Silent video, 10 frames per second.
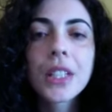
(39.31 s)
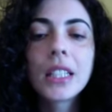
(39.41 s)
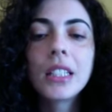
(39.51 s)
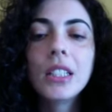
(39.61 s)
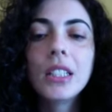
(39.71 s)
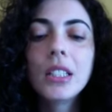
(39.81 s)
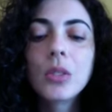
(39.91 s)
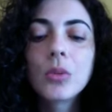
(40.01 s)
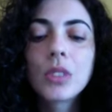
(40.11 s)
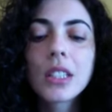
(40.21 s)
E
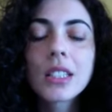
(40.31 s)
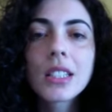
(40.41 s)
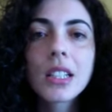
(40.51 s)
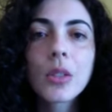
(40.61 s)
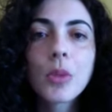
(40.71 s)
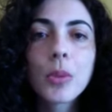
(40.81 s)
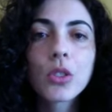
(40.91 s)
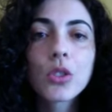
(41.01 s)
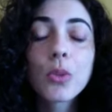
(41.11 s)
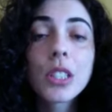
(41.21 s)
um terceiro
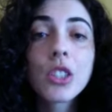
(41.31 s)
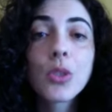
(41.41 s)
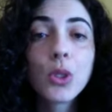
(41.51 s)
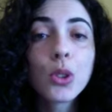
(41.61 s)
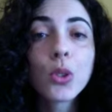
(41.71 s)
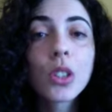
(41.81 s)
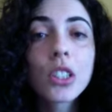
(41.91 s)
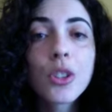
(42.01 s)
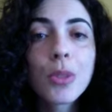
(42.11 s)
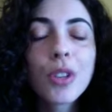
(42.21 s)
momento onde me senti muito dona
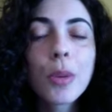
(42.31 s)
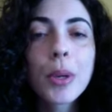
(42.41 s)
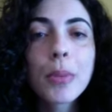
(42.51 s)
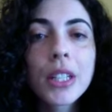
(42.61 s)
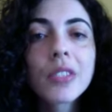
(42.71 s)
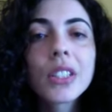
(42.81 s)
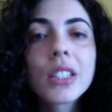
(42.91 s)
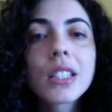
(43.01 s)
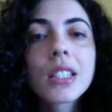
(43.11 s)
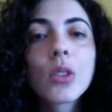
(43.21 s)
de mim foi a primeira
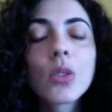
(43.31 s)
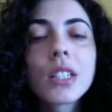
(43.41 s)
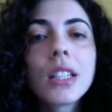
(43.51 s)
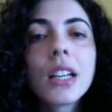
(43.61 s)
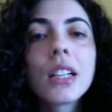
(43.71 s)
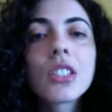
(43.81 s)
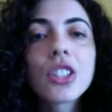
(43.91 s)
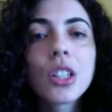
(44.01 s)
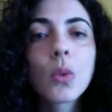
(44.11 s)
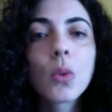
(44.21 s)
vez que eu consegui
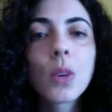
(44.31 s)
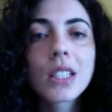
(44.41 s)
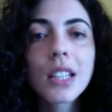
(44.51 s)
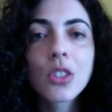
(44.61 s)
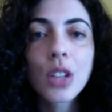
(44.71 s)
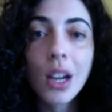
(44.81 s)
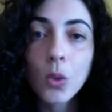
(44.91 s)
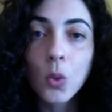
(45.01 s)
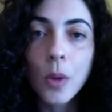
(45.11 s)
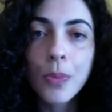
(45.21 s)
reagir a um assédio na
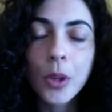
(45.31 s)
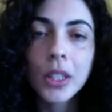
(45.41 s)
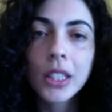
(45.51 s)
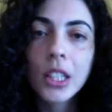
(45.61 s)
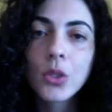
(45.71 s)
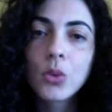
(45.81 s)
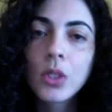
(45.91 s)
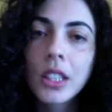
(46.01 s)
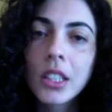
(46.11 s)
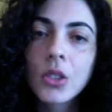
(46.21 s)
rua. Eu mandei um
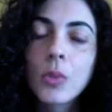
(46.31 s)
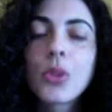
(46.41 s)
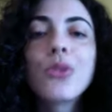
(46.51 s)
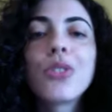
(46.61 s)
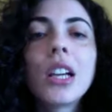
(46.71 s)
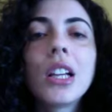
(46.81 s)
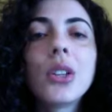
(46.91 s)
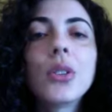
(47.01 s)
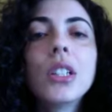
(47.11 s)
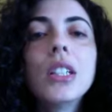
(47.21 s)
dedo para um
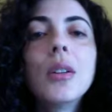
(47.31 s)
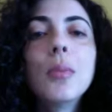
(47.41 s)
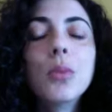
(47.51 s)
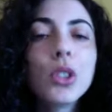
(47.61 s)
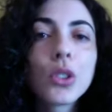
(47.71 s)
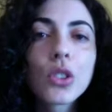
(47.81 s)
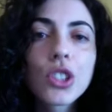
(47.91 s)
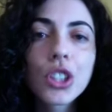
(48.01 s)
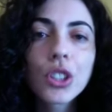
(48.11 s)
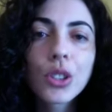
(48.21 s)
velho muito
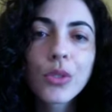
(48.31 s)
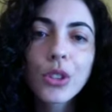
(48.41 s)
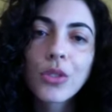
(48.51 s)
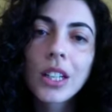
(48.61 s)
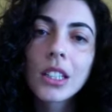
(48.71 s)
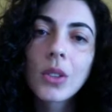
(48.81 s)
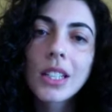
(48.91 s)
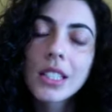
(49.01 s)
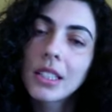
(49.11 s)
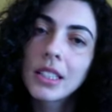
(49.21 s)
nojento que ficou falando
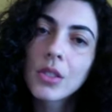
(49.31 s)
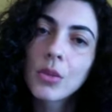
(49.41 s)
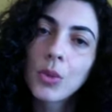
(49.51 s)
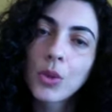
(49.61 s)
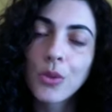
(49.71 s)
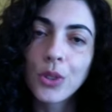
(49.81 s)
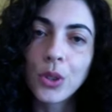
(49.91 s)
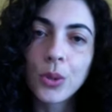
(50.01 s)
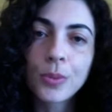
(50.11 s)
asneiras no meu ouvido.